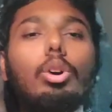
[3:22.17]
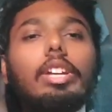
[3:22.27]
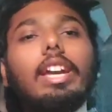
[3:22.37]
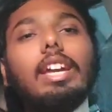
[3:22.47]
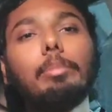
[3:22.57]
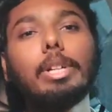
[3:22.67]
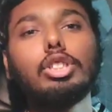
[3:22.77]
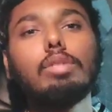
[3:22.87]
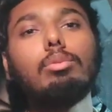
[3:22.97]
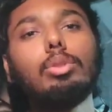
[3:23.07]
ஓகே
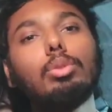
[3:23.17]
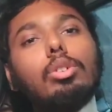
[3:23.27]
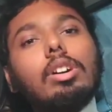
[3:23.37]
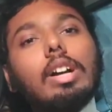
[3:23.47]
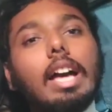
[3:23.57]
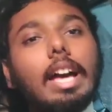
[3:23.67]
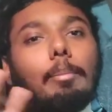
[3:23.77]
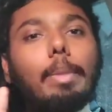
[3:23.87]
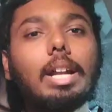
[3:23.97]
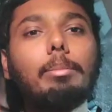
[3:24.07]
ப்ரெஷ் விட்டுருவோம்
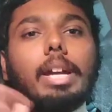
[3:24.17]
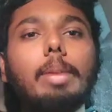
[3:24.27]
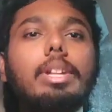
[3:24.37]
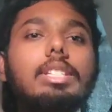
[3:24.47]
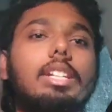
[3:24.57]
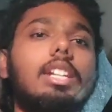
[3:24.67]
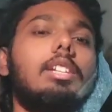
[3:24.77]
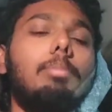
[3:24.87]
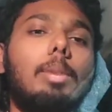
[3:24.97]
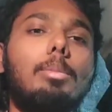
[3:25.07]
படமா
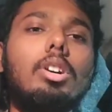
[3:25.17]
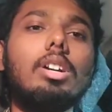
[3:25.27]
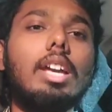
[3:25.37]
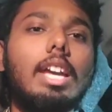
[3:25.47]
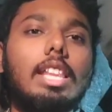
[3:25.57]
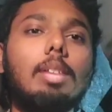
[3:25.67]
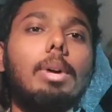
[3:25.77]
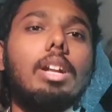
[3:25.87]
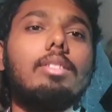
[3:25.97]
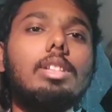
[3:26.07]
எப்படின்னு பார்ப்போம் இந்த
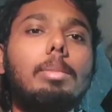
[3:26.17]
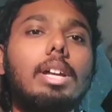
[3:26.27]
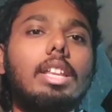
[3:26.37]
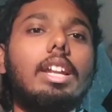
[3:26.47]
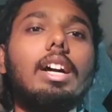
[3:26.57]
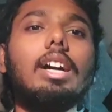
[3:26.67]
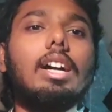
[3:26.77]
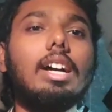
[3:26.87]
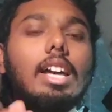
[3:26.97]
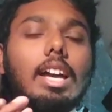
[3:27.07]
படம் வந்து பாத்தீங்கன்னா
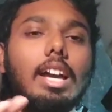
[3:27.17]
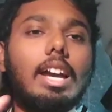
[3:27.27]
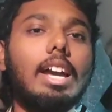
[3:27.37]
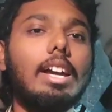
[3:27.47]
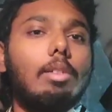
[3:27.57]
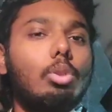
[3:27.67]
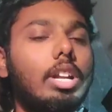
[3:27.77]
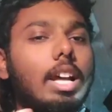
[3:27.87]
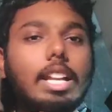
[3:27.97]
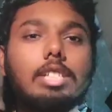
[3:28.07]

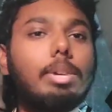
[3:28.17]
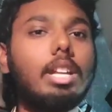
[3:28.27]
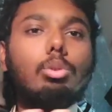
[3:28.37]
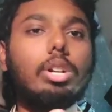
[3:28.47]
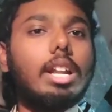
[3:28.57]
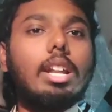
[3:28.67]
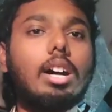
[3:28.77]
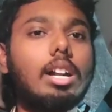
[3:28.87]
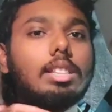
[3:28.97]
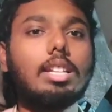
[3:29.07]
ஒரு நிஜமாலே ஒரு நல்ல
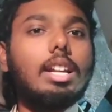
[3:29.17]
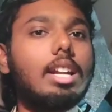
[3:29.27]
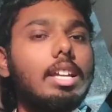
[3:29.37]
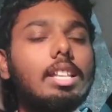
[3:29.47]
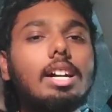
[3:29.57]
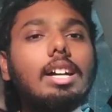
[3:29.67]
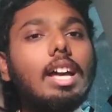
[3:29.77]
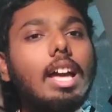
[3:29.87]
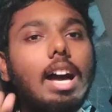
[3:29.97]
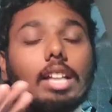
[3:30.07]
ஆரத் ட்ரை தான்
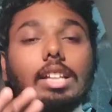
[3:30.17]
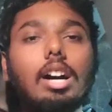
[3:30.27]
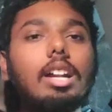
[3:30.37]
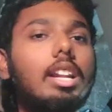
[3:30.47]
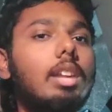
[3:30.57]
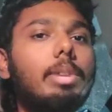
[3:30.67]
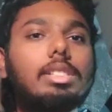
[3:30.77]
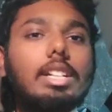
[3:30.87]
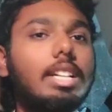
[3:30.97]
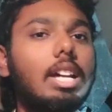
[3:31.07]
அந்த ஆரர்
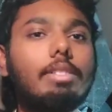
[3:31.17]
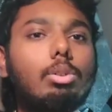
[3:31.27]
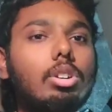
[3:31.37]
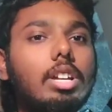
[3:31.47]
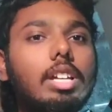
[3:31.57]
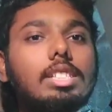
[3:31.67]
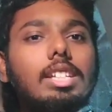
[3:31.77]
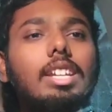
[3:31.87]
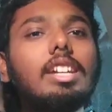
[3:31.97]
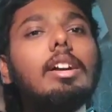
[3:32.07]
எலிமெண்ட்ஸ்லாம் நல்லாவே ஒர்க் அவுட்
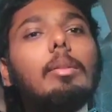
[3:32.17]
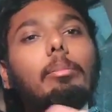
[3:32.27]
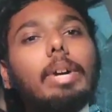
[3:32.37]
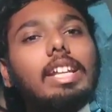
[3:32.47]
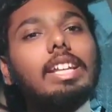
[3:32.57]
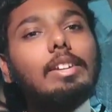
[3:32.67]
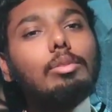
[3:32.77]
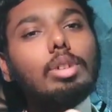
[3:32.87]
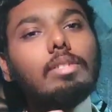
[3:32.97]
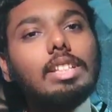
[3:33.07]
ஆயிருந்துச்சு பட்
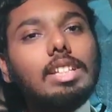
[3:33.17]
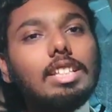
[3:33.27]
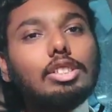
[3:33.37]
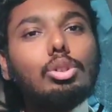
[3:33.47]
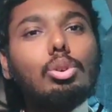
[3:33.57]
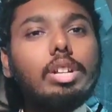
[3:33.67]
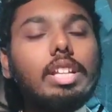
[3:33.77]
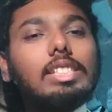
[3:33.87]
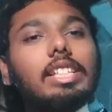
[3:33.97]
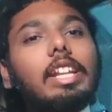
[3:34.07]
இவங்க வந்து அந்த
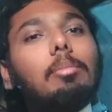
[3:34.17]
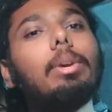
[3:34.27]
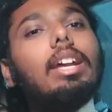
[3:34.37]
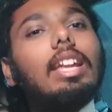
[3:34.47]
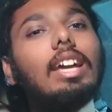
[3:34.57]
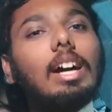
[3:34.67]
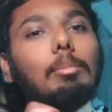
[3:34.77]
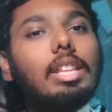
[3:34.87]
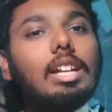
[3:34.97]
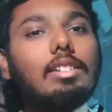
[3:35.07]
ஸ்டோரி ஸ்க்ரீன் பேல
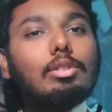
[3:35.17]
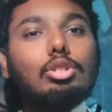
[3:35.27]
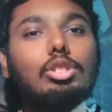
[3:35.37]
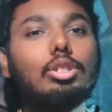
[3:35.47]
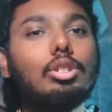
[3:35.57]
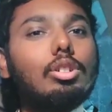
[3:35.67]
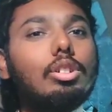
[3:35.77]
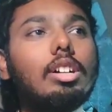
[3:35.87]
அப்படிதான் கொஞ்சம்